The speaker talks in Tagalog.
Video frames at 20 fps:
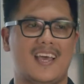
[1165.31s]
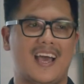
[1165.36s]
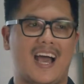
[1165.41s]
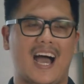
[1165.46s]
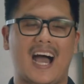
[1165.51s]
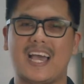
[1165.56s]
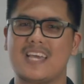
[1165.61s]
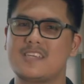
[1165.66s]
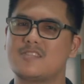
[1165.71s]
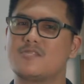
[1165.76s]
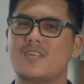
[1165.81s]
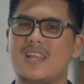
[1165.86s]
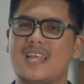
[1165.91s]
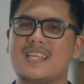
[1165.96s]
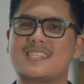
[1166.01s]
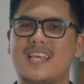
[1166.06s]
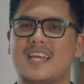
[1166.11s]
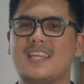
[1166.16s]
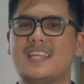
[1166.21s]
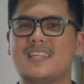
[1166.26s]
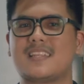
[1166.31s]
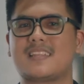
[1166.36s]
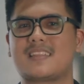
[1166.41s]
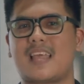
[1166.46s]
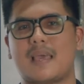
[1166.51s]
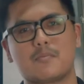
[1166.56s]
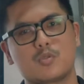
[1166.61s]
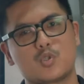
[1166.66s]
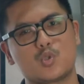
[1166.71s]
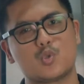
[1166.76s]
Ang Israelites ani the
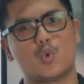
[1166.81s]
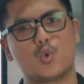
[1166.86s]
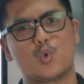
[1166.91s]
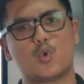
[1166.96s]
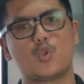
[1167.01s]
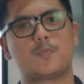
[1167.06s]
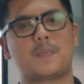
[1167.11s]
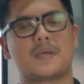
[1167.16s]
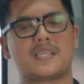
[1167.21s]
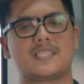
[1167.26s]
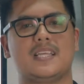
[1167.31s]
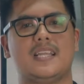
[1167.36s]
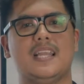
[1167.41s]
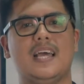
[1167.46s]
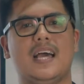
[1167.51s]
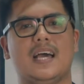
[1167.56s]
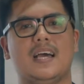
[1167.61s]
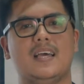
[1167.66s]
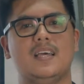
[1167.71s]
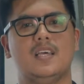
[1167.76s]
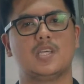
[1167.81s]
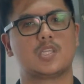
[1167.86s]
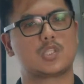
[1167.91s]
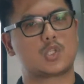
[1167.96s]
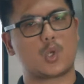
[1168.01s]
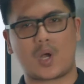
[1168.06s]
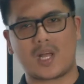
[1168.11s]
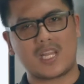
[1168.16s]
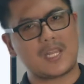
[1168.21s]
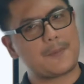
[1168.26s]
time sugod pa sila.
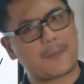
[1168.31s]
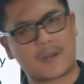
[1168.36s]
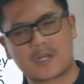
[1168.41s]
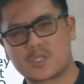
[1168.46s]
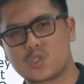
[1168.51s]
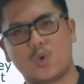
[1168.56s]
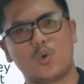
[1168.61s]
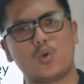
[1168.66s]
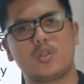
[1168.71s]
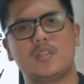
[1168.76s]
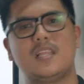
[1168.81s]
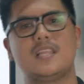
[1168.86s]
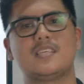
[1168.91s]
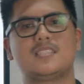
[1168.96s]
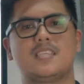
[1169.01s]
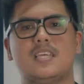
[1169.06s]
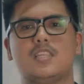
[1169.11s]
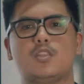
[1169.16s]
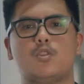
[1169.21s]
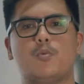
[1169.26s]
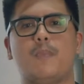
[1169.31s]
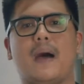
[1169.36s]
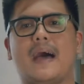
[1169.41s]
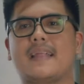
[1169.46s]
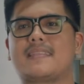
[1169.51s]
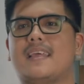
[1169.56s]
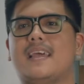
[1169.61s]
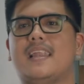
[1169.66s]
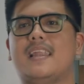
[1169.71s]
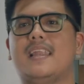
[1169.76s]
So kani pagsugod nila sa into
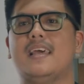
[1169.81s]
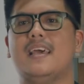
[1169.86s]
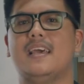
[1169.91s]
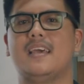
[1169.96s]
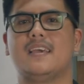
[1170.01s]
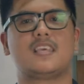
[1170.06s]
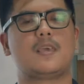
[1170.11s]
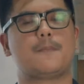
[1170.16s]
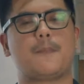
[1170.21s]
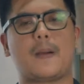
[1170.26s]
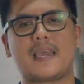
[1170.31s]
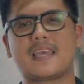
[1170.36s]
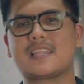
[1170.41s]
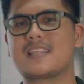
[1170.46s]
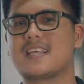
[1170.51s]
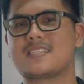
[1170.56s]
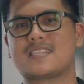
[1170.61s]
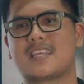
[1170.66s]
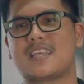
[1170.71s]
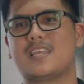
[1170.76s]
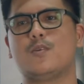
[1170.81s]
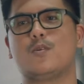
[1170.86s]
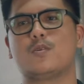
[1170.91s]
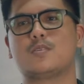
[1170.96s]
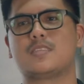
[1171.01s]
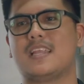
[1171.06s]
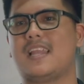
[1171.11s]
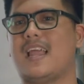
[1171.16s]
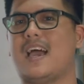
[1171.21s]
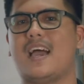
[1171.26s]
battle, gipakita sa Ginoo
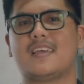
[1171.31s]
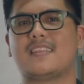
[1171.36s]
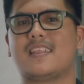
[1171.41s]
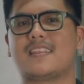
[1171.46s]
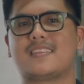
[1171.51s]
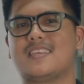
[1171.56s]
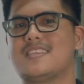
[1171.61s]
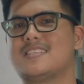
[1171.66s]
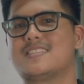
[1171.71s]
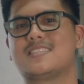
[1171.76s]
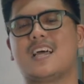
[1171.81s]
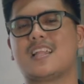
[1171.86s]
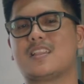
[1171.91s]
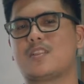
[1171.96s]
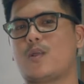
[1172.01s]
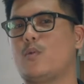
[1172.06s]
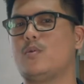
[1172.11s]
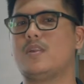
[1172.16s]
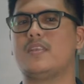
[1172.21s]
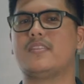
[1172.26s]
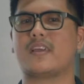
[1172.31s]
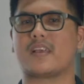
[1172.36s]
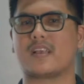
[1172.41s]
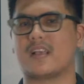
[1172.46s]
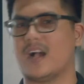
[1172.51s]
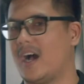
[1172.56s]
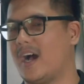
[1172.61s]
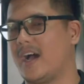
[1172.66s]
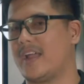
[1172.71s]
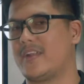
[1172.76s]
sa ilaha that he is not only the
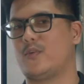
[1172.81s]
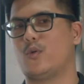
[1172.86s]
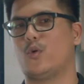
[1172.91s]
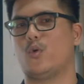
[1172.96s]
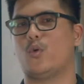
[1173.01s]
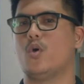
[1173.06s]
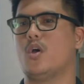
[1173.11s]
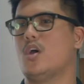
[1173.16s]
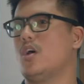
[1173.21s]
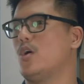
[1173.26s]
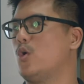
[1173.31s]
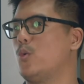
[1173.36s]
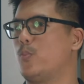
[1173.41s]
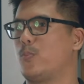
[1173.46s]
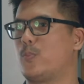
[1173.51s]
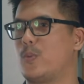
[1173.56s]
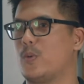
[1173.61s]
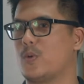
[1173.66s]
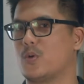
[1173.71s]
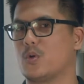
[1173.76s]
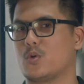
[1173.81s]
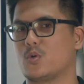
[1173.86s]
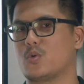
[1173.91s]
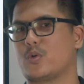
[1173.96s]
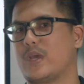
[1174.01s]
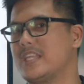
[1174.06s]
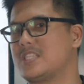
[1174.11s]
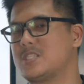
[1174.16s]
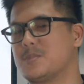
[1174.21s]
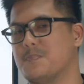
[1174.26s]
God who, who who
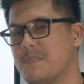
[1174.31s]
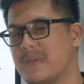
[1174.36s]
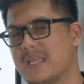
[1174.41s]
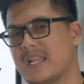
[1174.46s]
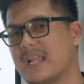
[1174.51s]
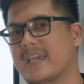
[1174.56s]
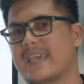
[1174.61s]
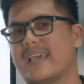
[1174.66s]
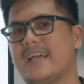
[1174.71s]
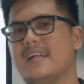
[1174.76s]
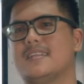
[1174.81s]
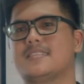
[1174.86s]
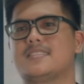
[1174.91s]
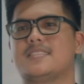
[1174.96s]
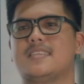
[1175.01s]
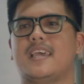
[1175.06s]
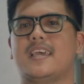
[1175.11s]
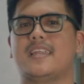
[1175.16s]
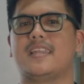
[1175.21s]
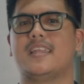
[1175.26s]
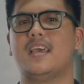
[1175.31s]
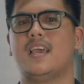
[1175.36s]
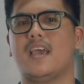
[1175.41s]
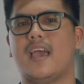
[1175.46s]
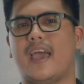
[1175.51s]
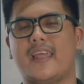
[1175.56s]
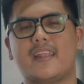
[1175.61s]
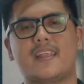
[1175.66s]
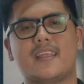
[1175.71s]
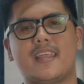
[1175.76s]
creates miracles and
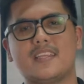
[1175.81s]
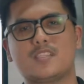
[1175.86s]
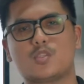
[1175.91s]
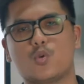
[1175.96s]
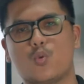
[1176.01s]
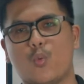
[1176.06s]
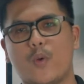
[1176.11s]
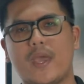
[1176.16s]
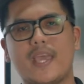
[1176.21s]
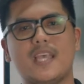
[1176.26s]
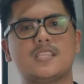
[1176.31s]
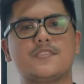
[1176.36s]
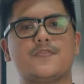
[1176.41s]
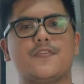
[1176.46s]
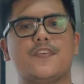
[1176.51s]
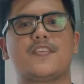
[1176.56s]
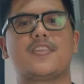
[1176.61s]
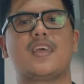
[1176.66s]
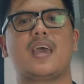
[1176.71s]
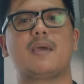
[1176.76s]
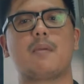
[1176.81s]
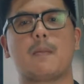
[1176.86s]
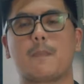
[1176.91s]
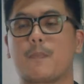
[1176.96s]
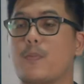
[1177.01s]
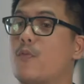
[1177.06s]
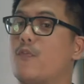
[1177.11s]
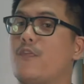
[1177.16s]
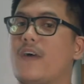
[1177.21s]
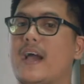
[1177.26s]
and creates ways for them and
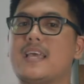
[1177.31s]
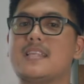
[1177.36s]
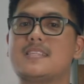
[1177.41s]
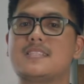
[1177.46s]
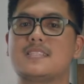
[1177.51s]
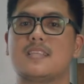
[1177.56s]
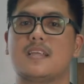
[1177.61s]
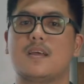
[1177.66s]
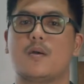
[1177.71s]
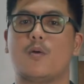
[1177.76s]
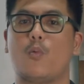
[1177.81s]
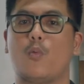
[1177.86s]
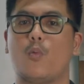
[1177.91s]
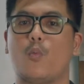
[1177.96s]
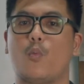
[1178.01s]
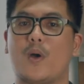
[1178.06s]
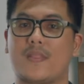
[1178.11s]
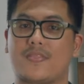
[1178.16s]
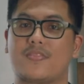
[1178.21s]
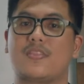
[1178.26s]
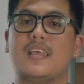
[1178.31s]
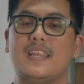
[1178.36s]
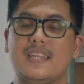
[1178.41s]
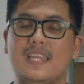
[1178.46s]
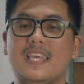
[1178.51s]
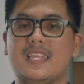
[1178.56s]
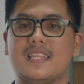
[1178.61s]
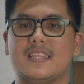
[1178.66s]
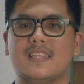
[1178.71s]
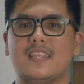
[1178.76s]
provides what they
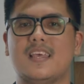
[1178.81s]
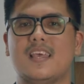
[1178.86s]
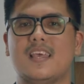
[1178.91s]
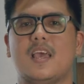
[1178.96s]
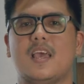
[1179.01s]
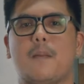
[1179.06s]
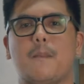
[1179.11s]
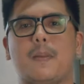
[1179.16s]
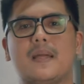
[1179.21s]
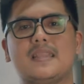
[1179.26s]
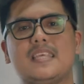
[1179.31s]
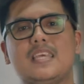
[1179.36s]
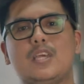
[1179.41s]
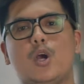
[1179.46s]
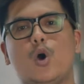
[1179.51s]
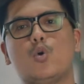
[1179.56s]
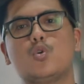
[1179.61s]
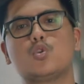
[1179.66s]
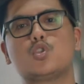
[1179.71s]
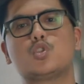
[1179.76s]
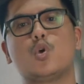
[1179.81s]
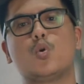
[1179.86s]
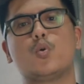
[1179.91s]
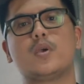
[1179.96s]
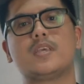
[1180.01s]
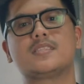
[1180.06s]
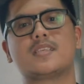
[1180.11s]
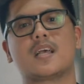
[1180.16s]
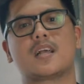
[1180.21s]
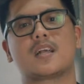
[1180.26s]
need, but he also
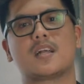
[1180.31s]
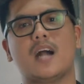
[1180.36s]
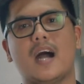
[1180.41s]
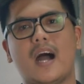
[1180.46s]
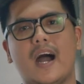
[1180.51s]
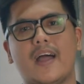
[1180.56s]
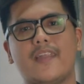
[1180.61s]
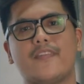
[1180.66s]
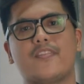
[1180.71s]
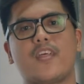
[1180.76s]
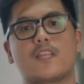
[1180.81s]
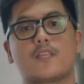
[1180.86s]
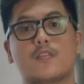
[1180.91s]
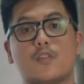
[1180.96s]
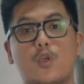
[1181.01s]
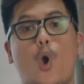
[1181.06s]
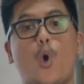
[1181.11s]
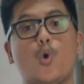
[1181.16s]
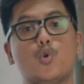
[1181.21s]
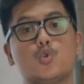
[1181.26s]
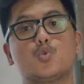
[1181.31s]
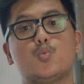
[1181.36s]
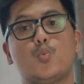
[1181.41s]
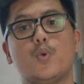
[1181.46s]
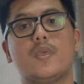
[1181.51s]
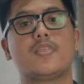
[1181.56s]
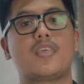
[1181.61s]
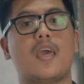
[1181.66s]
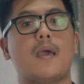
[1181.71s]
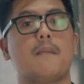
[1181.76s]
is a God that goes
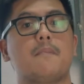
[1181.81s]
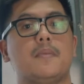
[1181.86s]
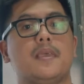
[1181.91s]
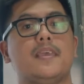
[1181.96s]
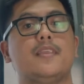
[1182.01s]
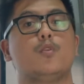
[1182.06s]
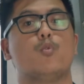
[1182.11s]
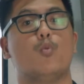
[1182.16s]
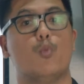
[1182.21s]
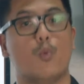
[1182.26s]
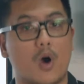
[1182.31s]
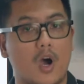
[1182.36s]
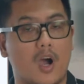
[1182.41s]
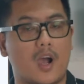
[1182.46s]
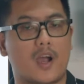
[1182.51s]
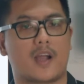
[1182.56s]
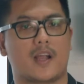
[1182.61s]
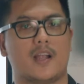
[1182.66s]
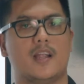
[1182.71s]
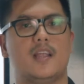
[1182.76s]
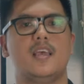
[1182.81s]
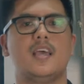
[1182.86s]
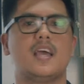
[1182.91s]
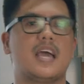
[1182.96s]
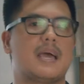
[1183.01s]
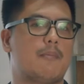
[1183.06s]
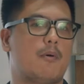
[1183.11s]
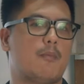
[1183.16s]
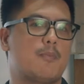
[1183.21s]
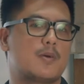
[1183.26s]
with them in war.
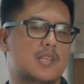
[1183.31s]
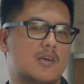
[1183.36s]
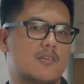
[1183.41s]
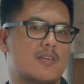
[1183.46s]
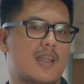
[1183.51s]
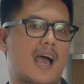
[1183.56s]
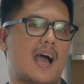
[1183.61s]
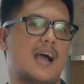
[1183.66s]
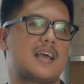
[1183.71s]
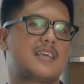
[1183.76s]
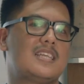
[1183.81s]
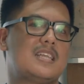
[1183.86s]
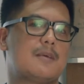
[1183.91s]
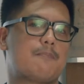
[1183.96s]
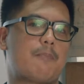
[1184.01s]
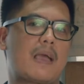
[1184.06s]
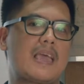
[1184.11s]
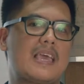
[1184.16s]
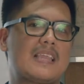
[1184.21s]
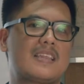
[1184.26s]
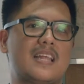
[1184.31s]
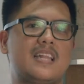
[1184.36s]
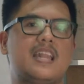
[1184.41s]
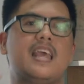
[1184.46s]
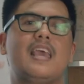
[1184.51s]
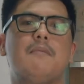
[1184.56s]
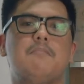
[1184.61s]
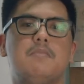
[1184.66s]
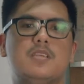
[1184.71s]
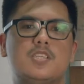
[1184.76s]
And mabutaw na ang ginapakita na
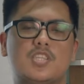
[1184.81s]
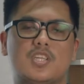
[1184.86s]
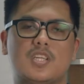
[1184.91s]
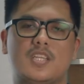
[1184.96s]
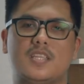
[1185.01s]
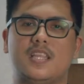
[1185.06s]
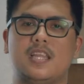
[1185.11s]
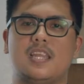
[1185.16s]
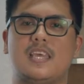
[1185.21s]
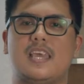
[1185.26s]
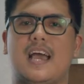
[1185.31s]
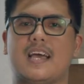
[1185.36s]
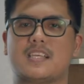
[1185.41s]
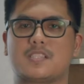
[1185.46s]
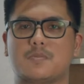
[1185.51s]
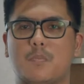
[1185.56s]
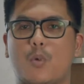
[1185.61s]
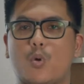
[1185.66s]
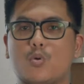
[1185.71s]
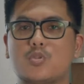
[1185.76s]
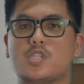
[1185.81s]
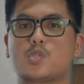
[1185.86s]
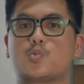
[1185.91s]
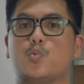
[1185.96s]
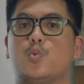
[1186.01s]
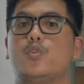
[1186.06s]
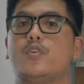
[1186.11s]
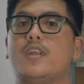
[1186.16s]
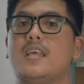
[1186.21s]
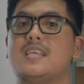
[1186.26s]
imagery diri as Moses
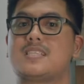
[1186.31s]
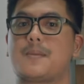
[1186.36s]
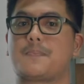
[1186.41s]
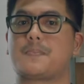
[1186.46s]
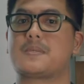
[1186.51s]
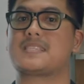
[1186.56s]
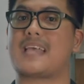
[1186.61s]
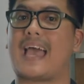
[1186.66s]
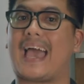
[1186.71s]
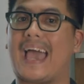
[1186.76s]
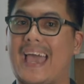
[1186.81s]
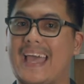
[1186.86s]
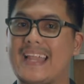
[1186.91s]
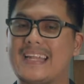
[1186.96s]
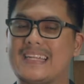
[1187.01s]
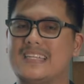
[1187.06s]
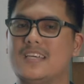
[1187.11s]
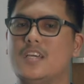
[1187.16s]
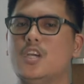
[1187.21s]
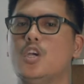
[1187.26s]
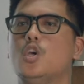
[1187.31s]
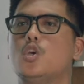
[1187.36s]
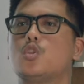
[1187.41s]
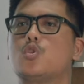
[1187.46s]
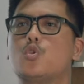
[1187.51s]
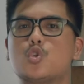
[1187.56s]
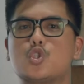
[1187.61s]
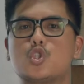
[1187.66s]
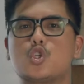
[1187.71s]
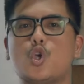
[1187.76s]
will raise up his hand
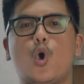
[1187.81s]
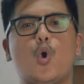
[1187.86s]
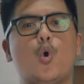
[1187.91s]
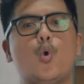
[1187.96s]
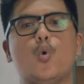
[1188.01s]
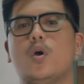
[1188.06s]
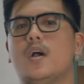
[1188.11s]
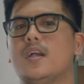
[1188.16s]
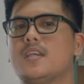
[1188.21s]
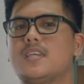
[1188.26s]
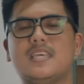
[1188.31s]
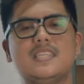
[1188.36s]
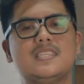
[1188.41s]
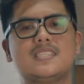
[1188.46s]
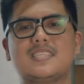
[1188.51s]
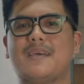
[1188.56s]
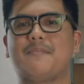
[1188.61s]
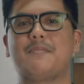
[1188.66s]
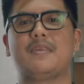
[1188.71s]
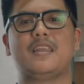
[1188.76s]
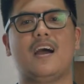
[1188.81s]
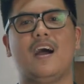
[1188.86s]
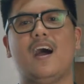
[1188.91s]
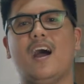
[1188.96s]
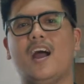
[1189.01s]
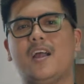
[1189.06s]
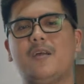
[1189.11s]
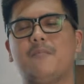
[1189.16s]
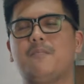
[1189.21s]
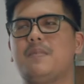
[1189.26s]
to show kinsa mi na
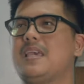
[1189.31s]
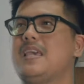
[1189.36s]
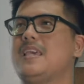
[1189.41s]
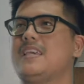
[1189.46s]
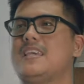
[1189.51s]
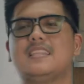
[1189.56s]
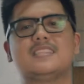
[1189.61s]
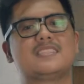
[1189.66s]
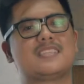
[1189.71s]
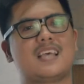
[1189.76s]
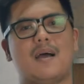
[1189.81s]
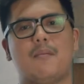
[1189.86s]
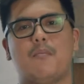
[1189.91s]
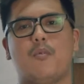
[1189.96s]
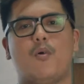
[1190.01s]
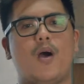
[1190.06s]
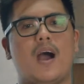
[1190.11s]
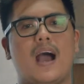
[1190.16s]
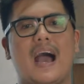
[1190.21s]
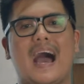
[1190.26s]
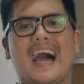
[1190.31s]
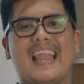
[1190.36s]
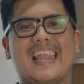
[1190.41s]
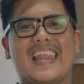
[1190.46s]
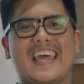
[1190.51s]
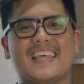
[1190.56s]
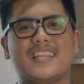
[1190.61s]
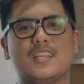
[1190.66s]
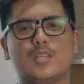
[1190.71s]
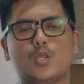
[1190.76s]
army, kinsa amo ang
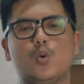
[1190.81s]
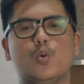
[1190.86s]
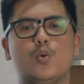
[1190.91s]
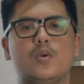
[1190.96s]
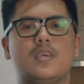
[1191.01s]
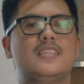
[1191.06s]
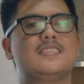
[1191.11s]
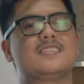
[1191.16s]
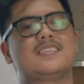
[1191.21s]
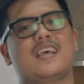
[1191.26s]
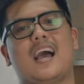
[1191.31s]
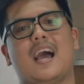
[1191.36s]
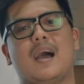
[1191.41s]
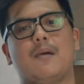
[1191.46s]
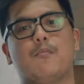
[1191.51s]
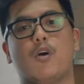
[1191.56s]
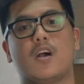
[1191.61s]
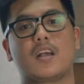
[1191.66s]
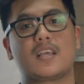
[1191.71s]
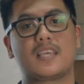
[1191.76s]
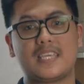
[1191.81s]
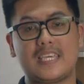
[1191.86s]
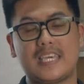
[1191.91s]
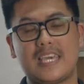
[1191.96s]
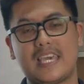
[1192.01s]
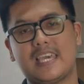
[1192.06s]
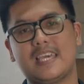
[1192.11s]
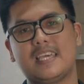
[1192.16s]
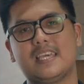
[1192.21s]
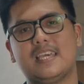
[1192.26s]
allied to, kinsa among
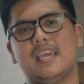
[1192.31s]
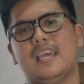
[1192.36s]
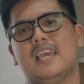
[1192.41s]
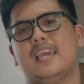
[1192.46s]
king.